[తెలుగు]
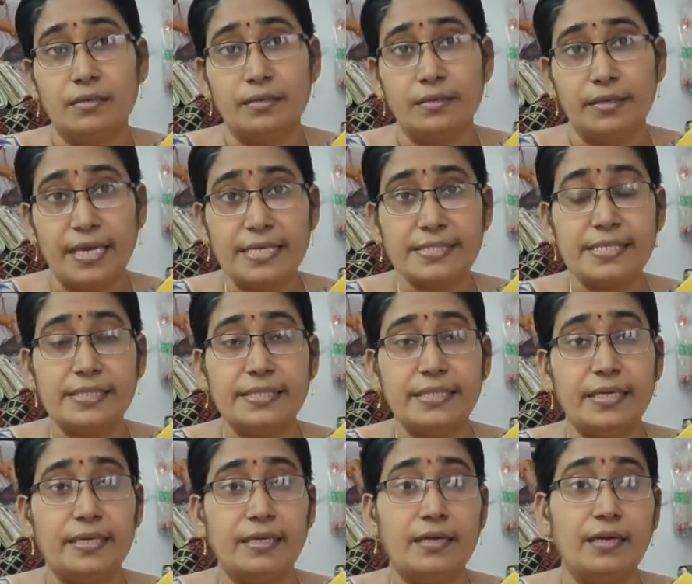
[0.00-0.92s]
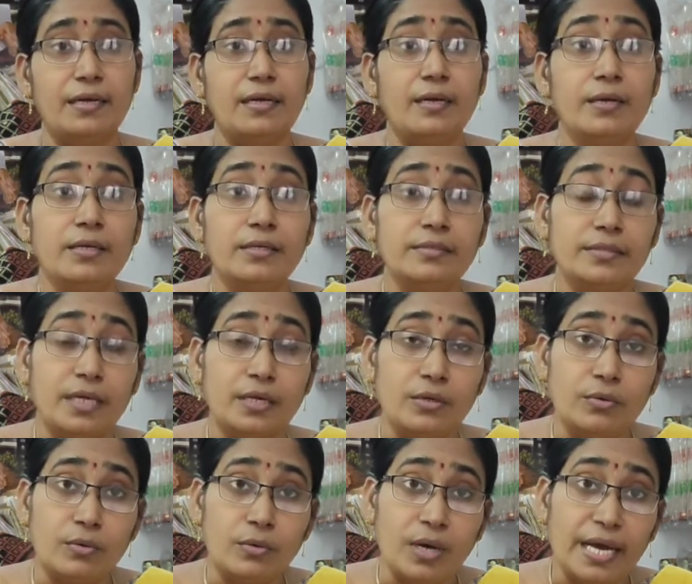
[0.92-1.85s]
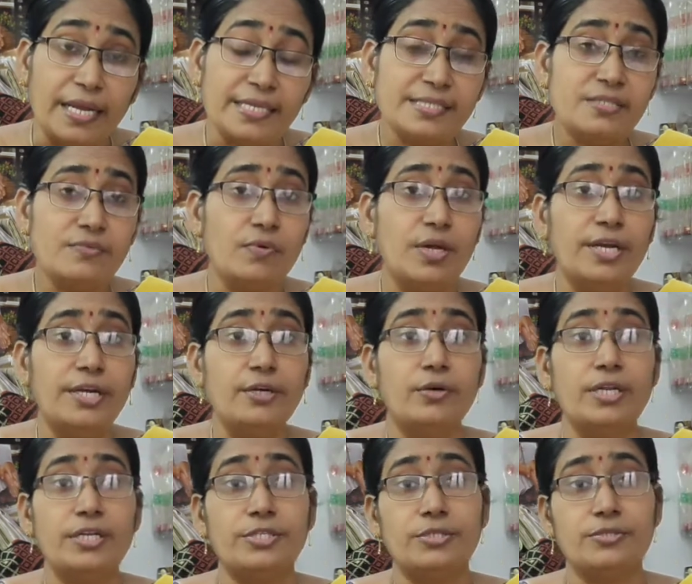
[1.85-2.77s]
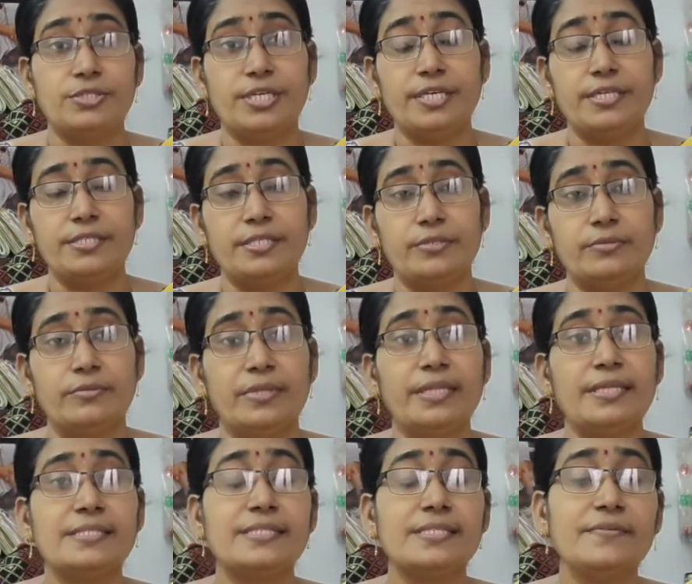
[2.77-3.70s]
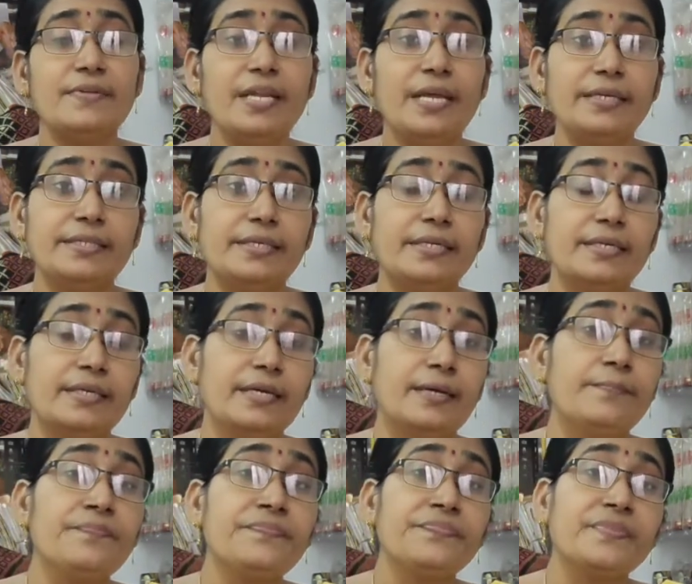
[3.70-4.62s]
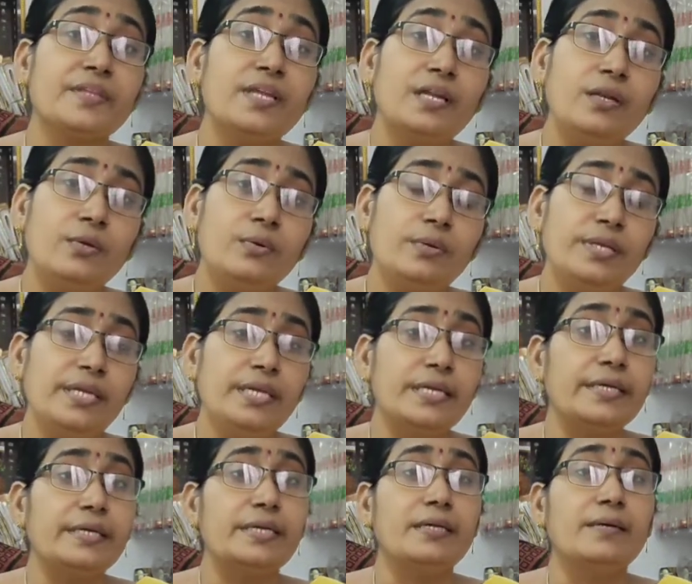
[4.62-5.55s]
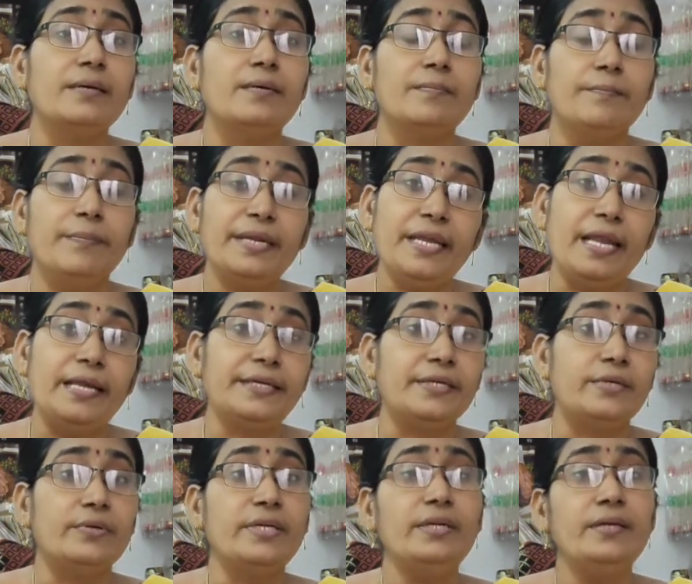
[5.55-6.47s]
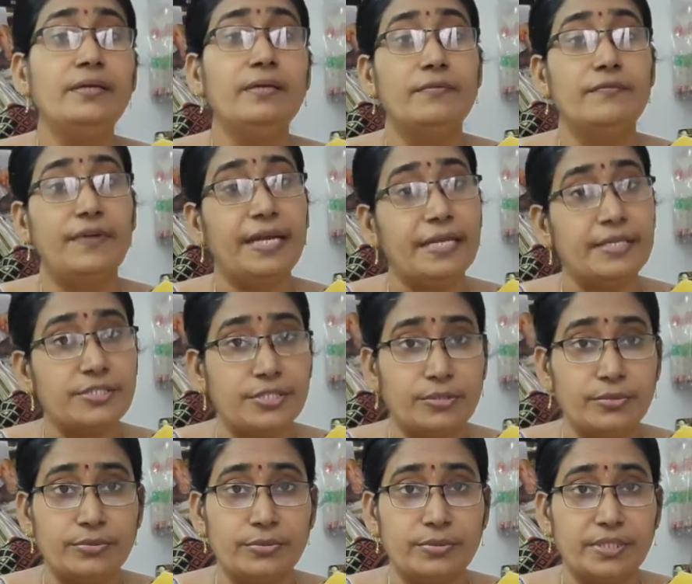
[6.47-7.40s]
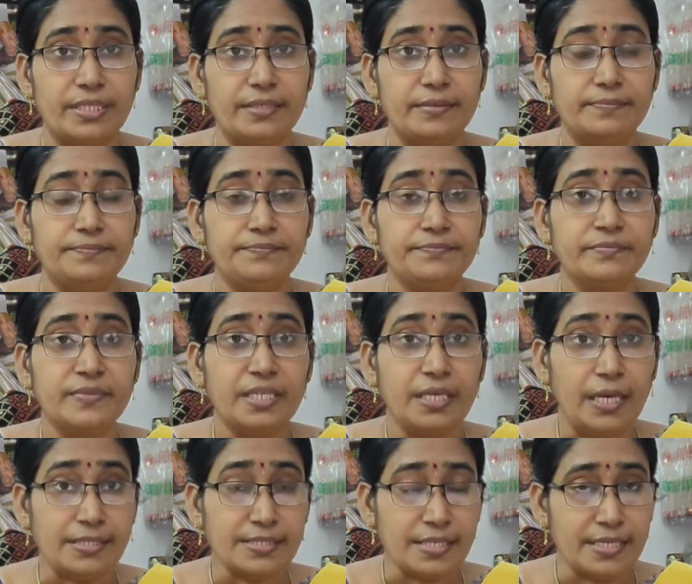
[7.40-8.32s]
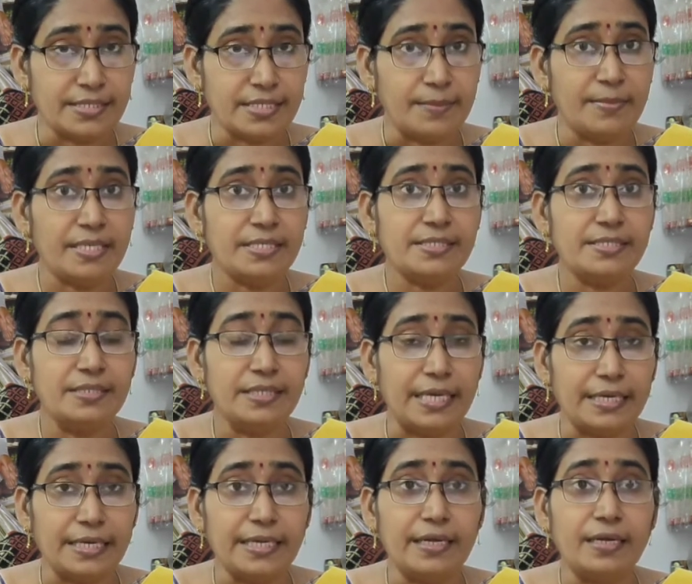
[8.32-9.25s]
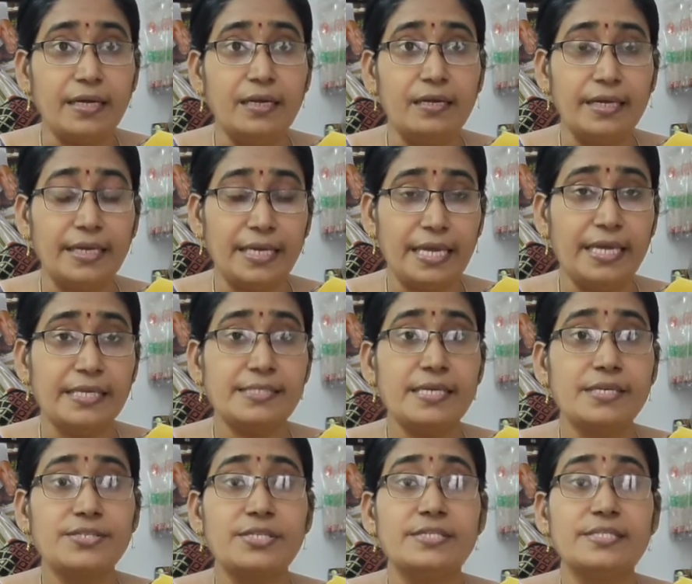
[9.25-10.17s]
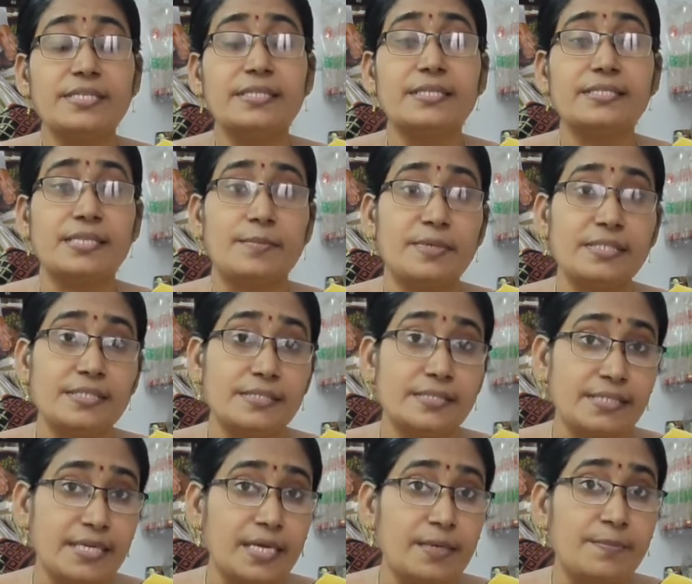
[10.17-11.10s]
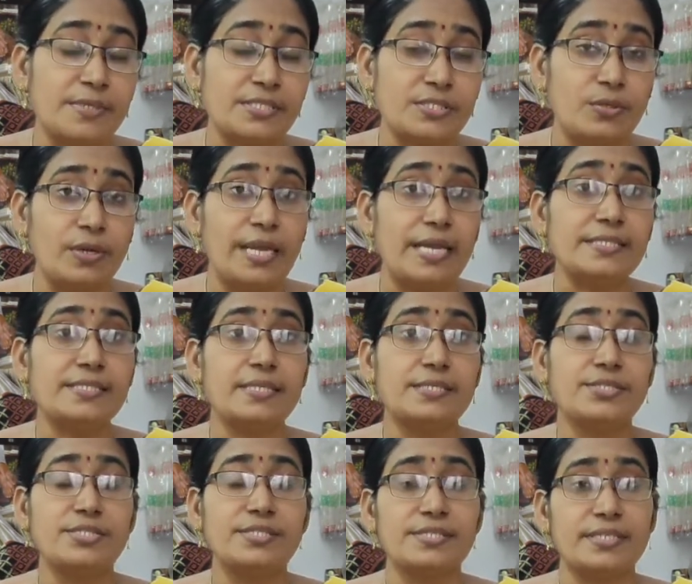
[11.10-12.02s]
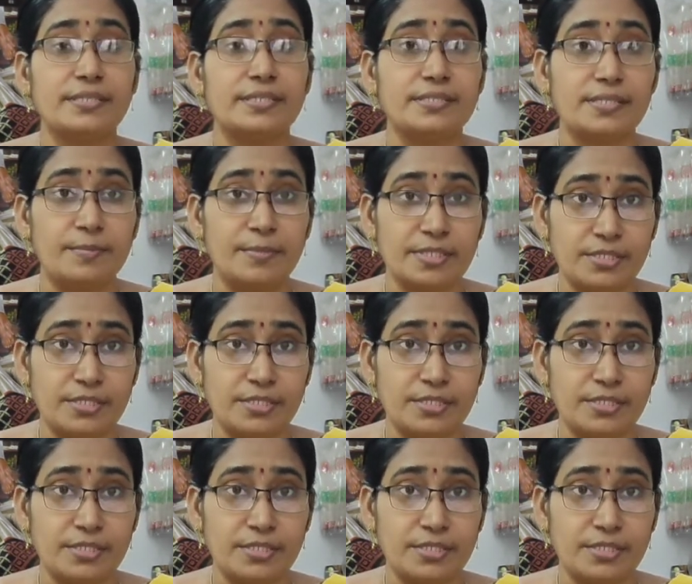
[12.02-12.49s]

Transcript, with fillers: కేసు అయితే కనుక దానిలో అరెస్ట్ వారెంట్ కూడా ఇష్యూ చేయడం జరుగుతుంది అదే సివిల్ అయితే కనుక దానిలో కొన్ని పెనాల్టీ కూడా వేయడం జరుగుతుంది అసలు ఆ సమన్స్ ఎన్ని రకాలుగా ఏ సెక్షన్స్ కింద సమన్స్ సిఆర్పిసిలో ఏ సెక్షన్స్ కింద సమన్స్